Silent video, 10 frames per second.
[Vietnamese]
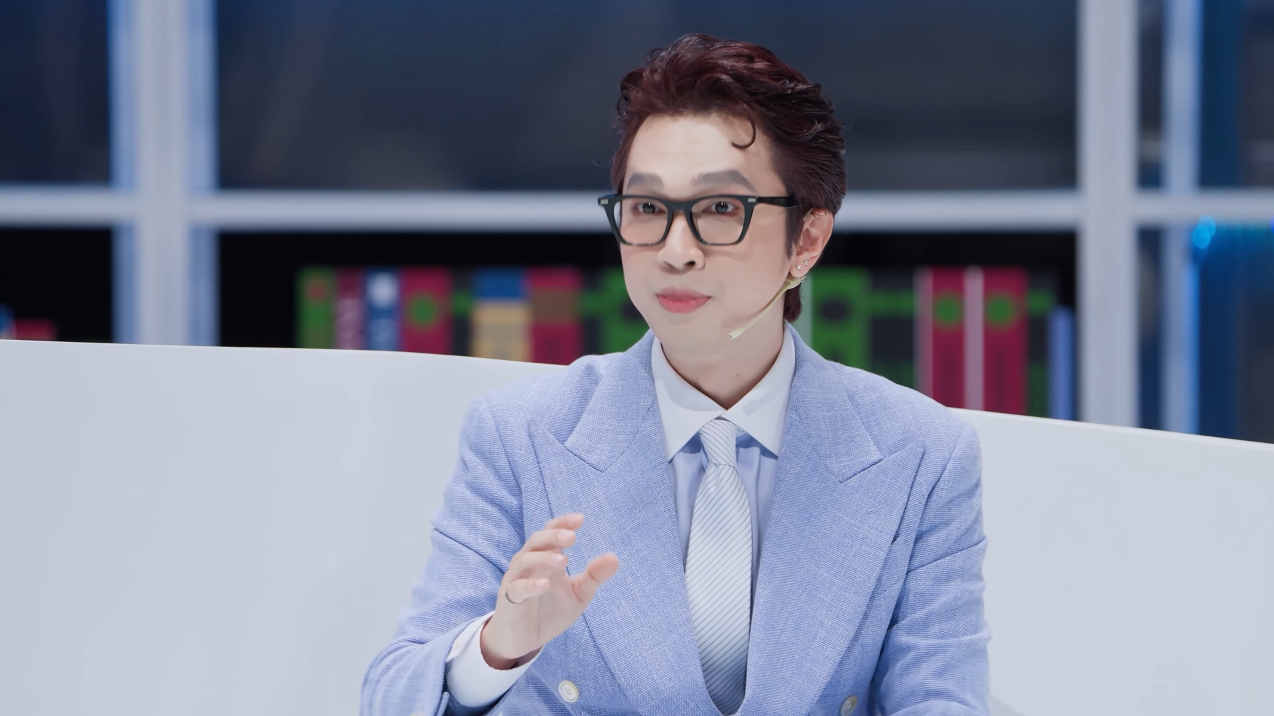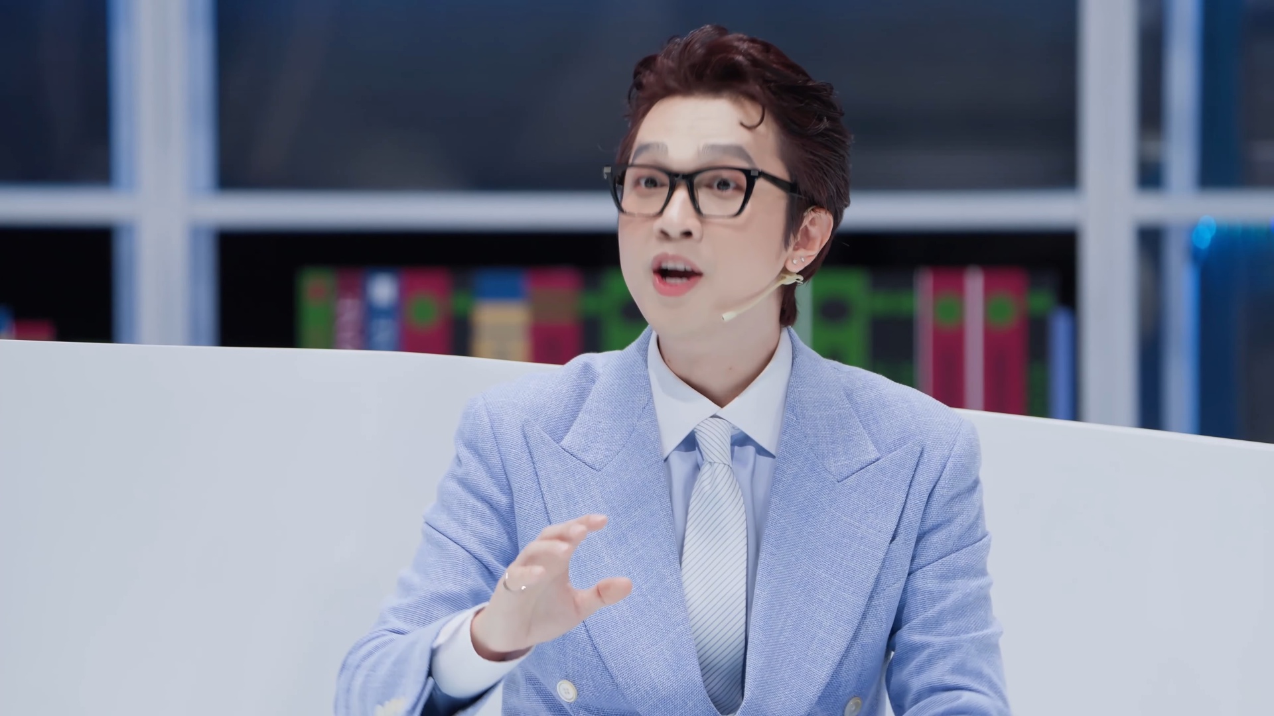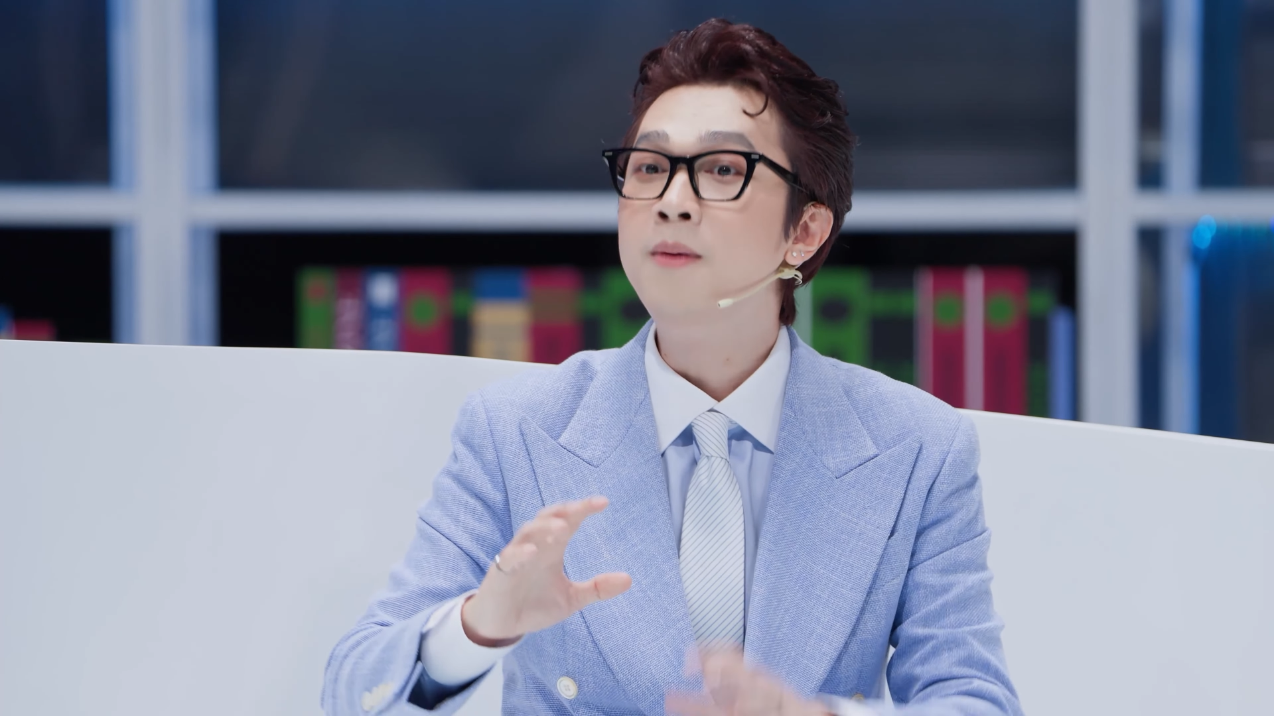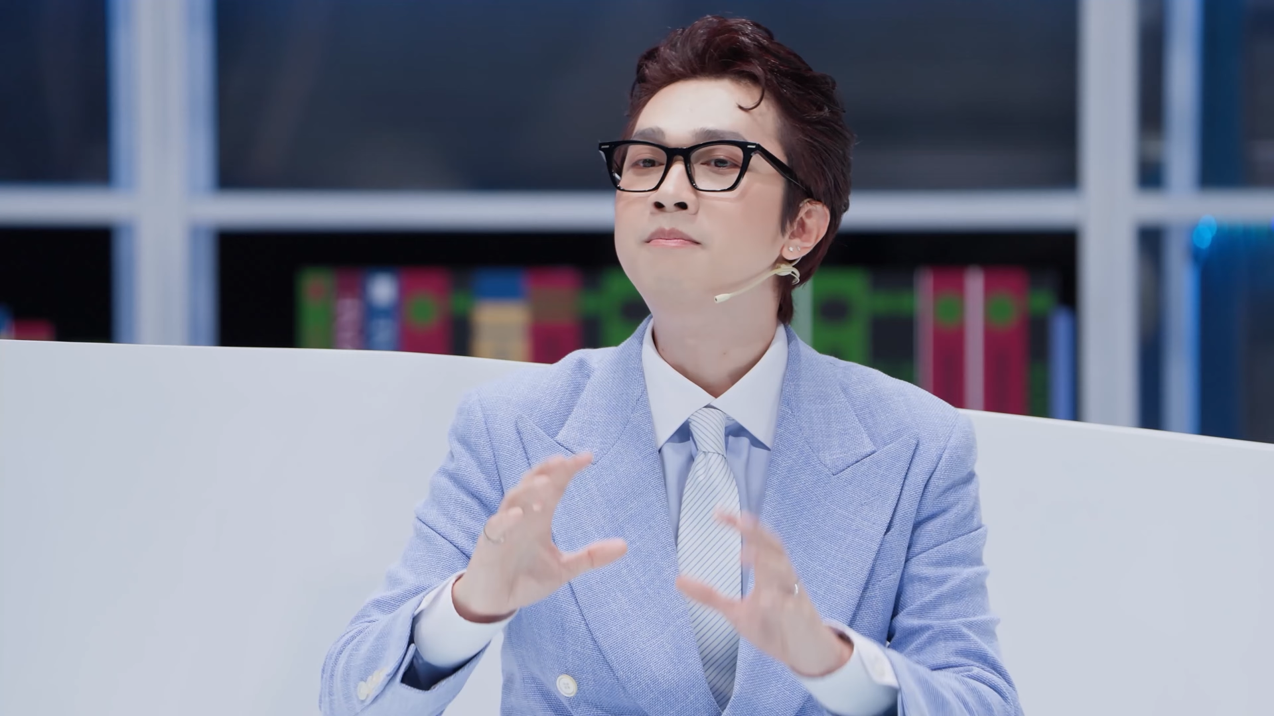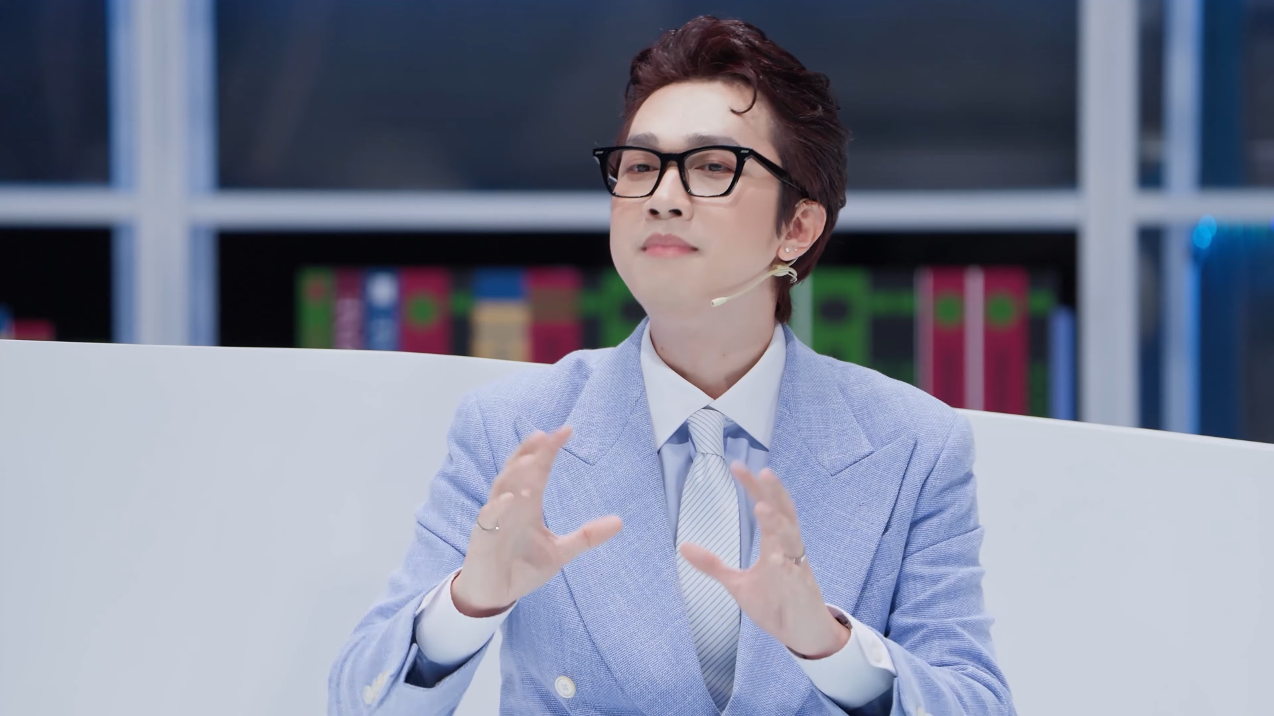
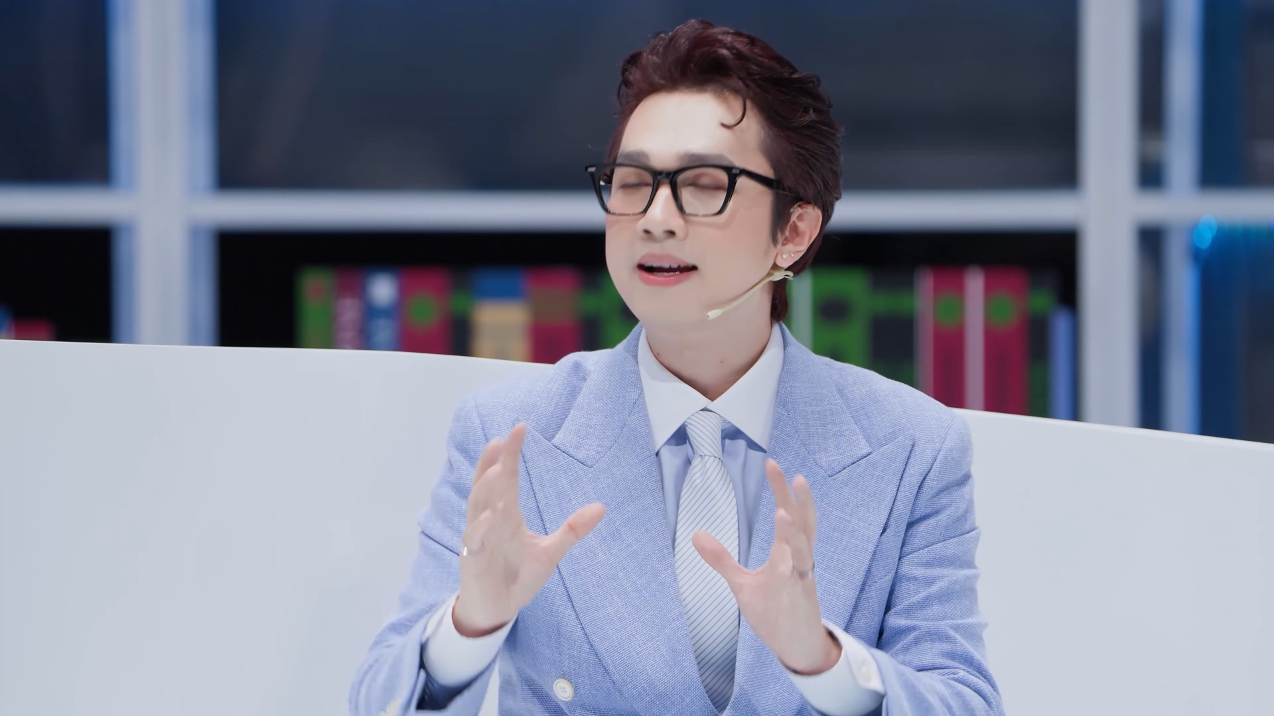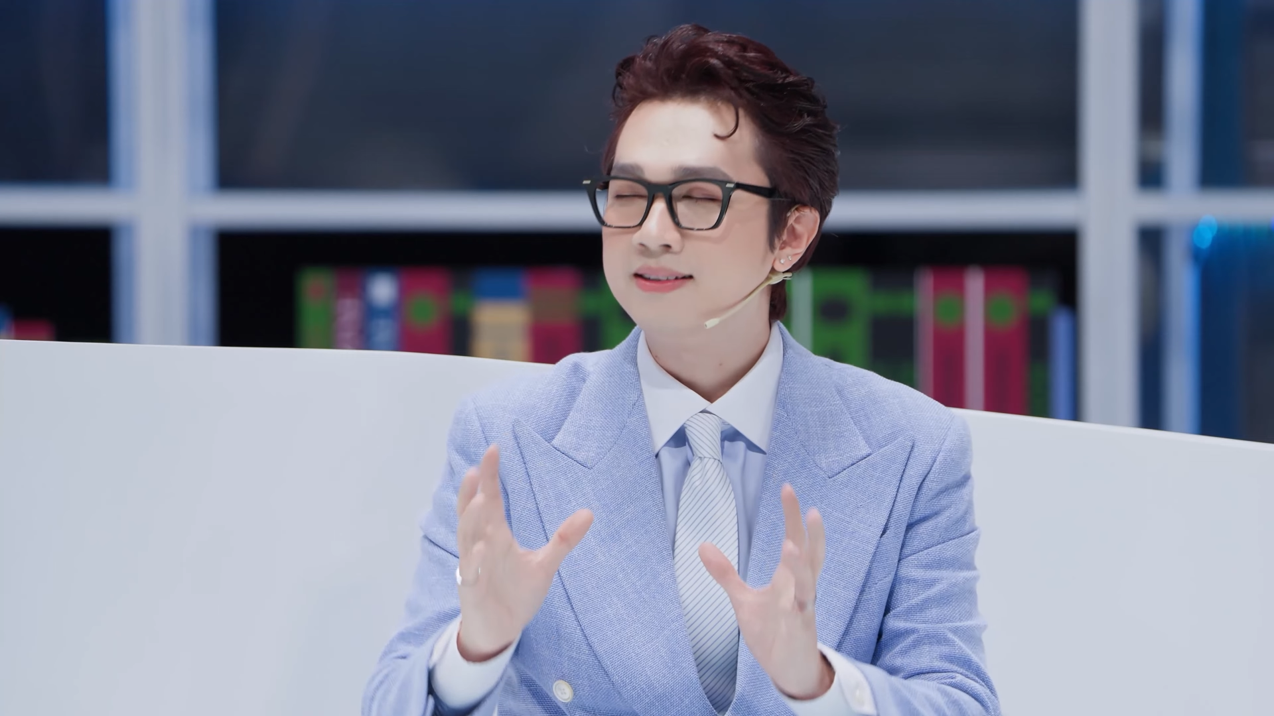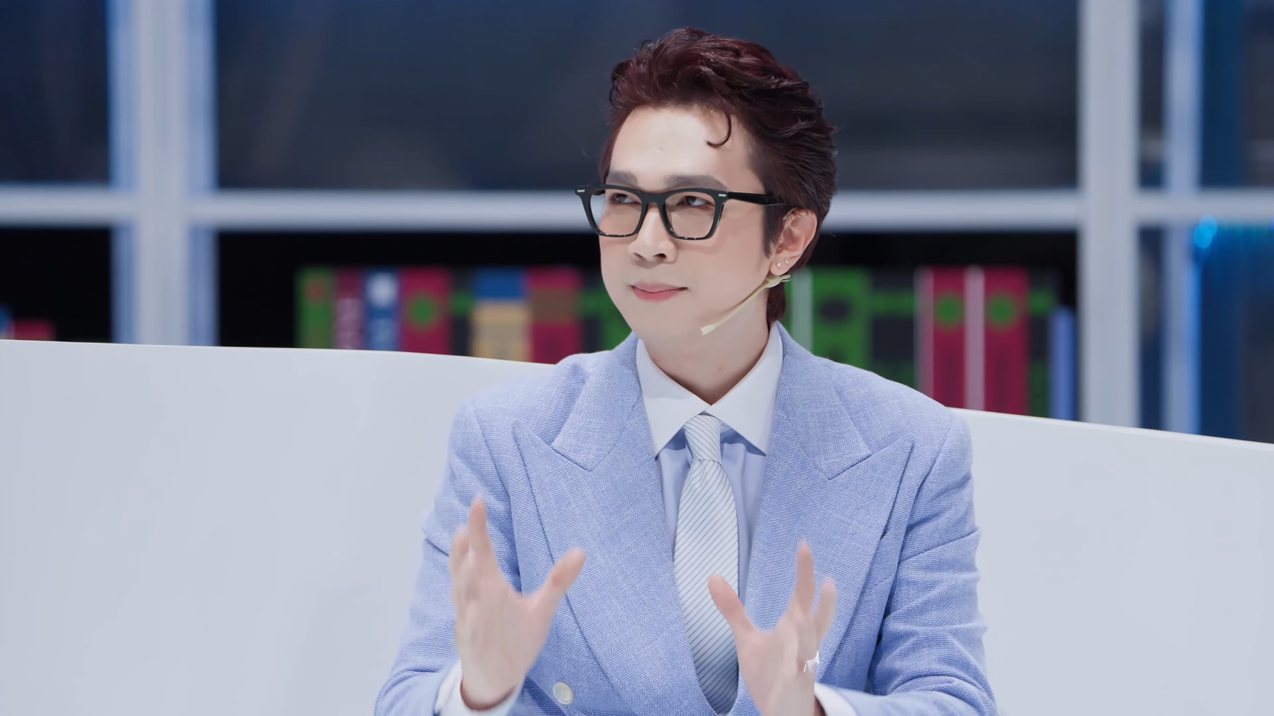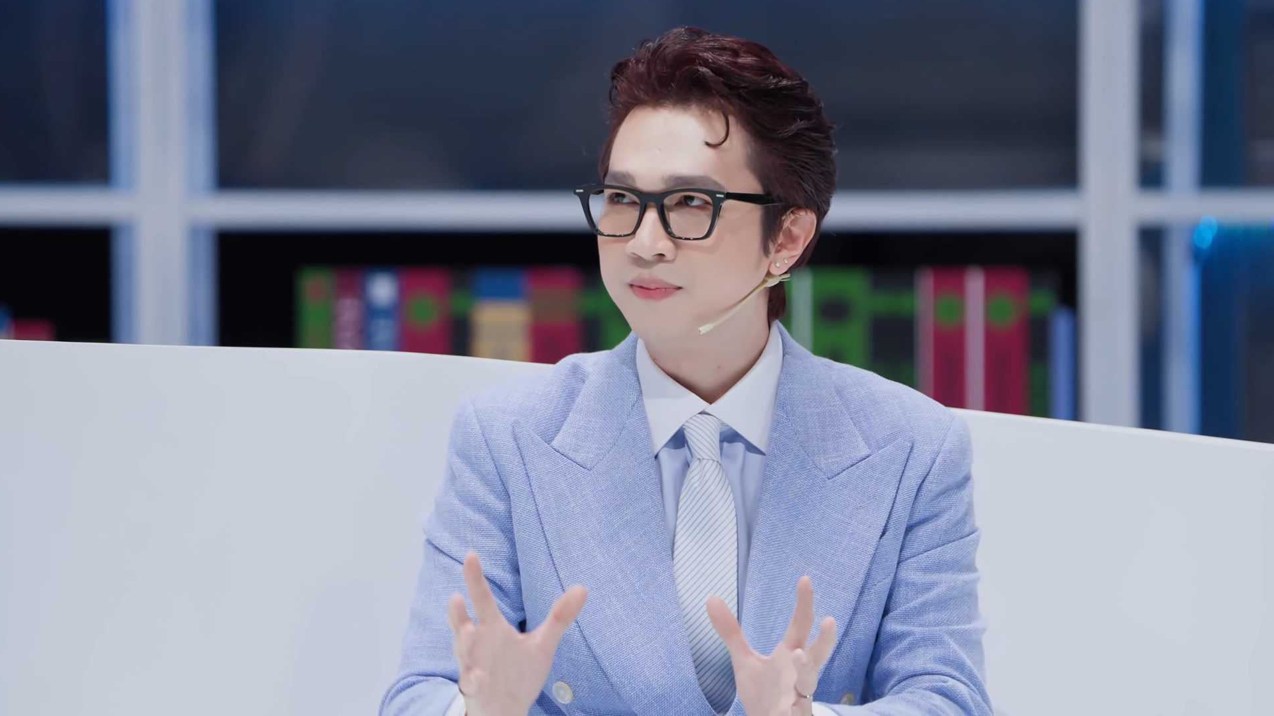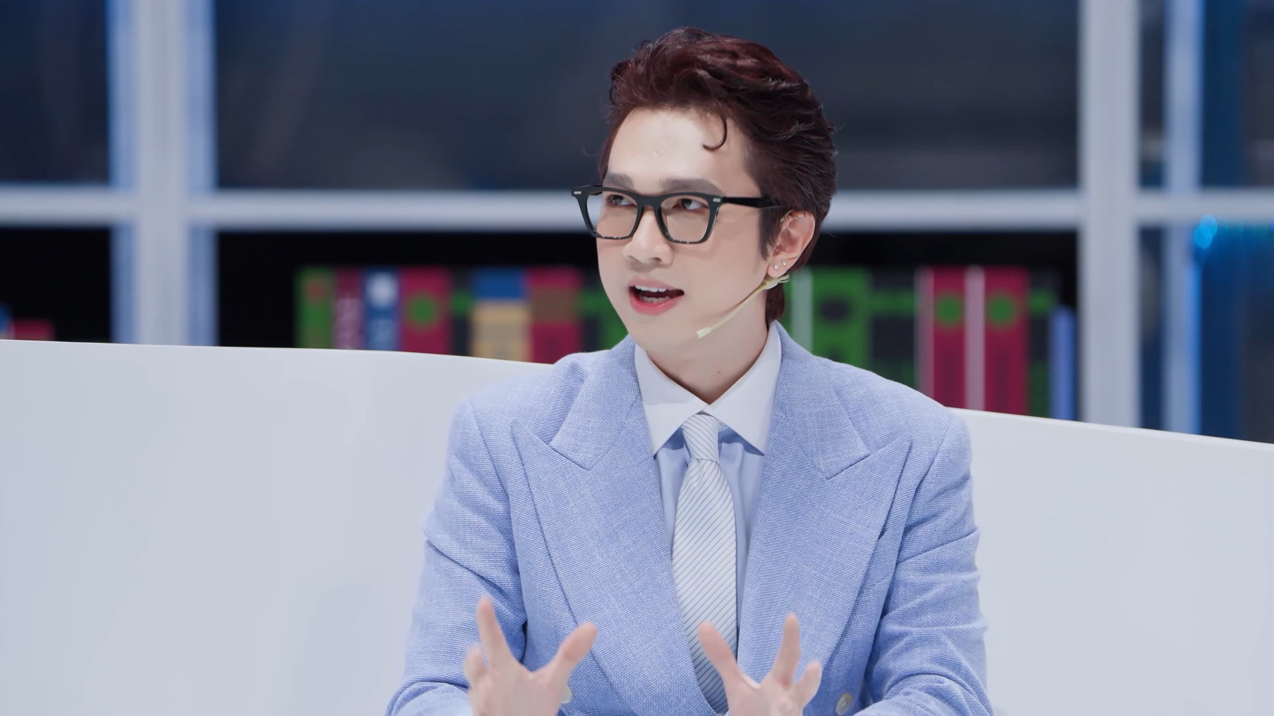nhóm bạn tập